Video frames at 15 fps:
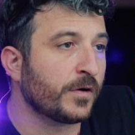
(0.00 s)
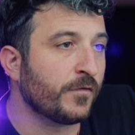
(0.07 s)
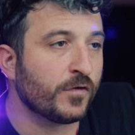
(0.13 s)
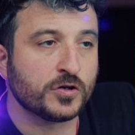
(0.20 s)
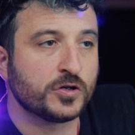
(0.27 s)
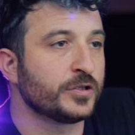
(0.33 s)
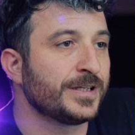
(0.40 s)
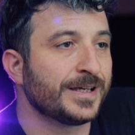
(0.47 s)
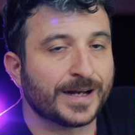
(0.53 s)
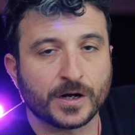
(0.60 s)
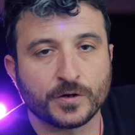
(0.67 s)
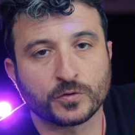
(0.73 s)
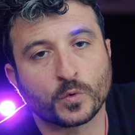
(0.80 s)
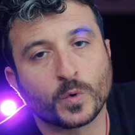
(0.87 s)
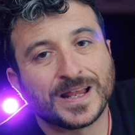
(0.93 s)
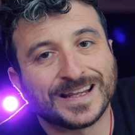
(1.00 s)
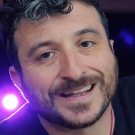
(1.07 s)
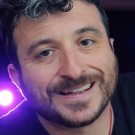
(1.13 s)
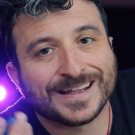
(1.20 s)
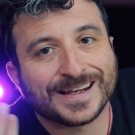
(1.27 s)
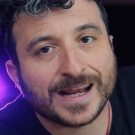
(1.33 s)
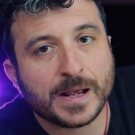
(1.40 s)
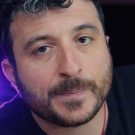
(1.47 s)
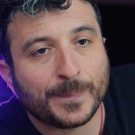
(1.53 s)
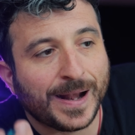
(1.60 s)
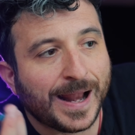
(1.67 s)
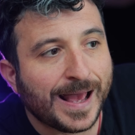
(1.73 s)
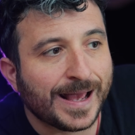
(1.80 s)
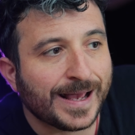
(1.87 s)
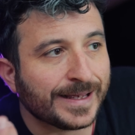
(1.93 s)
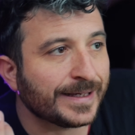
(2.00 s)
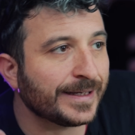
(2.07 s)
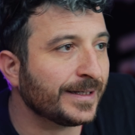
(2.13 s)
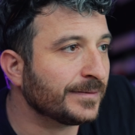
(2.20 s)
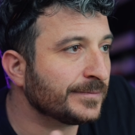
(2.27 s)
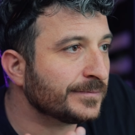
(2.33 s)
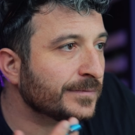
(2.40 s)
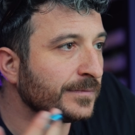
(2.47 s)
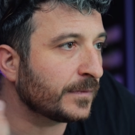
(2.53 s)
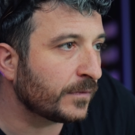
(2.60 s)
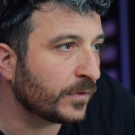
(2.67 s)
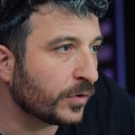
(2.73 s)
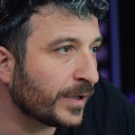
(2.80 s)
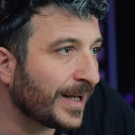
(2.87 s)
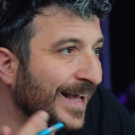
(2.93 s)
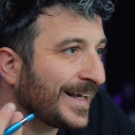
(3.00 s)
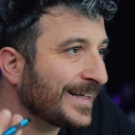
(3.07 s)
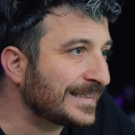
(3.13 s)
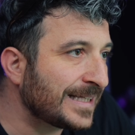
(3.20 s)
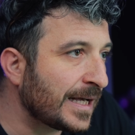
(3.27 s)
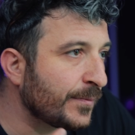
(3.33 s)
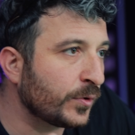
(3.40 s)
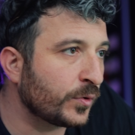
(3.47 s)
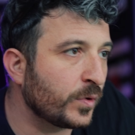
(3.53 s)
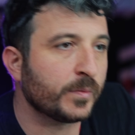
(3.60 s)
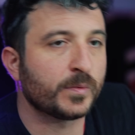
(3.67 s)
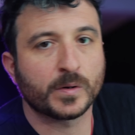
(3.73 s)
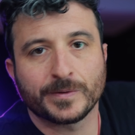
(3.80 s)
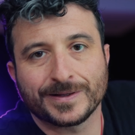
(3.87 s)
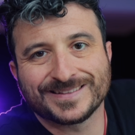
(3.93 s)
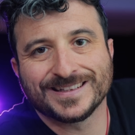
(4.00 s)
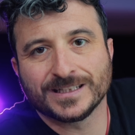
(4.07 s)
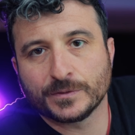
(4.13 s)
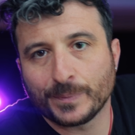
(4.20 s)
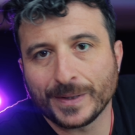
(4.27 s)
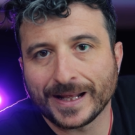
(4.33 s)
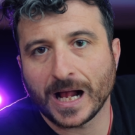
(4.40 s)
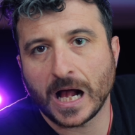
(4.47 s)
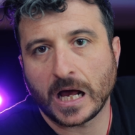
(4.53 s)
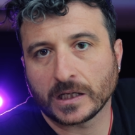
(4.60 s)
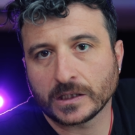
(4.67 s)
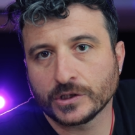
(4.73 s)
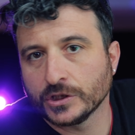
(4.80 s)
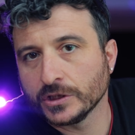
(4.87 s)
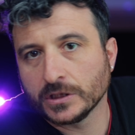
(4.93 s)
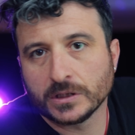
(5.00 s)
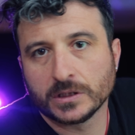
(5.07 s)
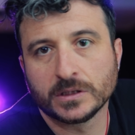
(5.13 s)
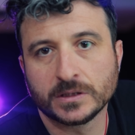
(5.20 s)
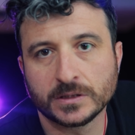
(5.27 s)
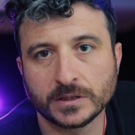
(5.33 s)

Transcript: però voglio dire, erano quelli di replay, non è che siamo qui proprio a disperarci.